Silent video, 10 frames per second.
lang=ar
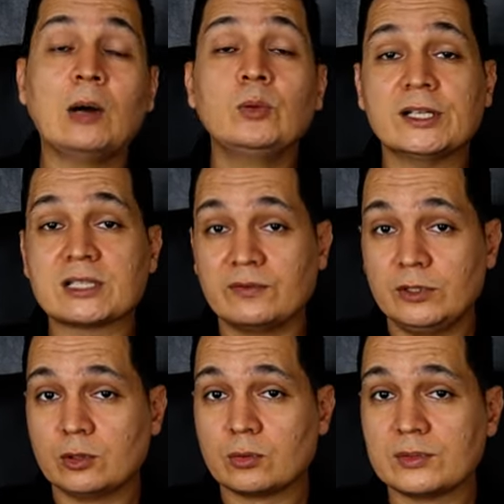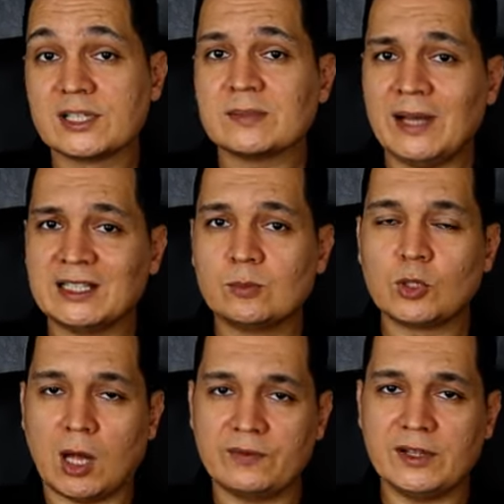او يحصل فيه نيكروزز بعض
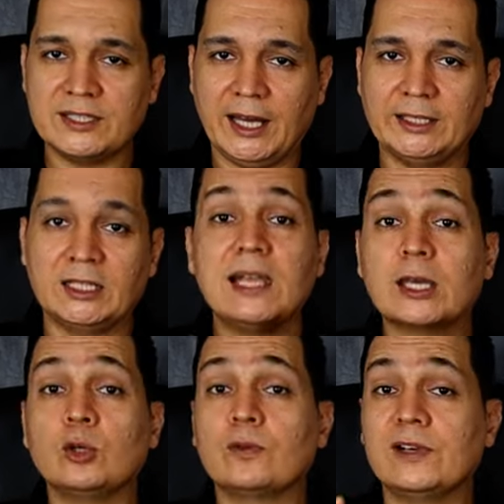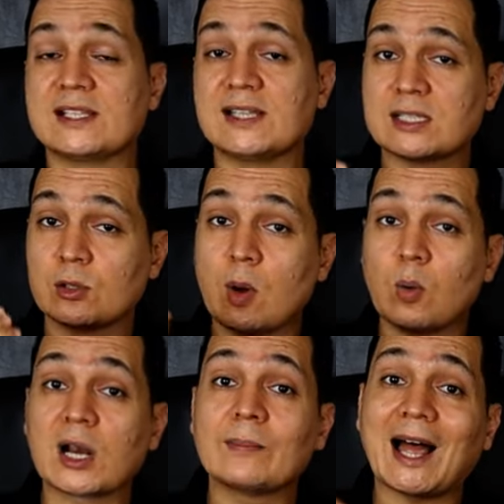المضاعفات يعني لكنه في الاساس
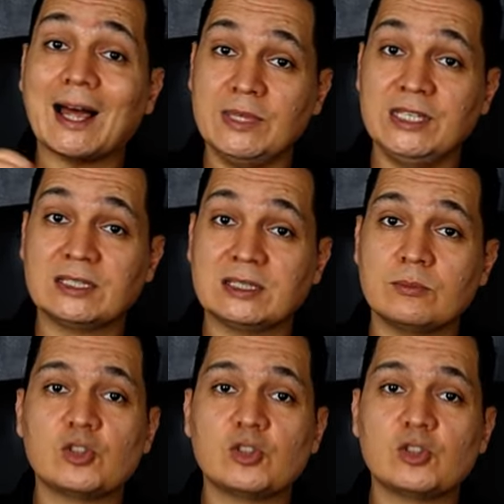هو ورم حميد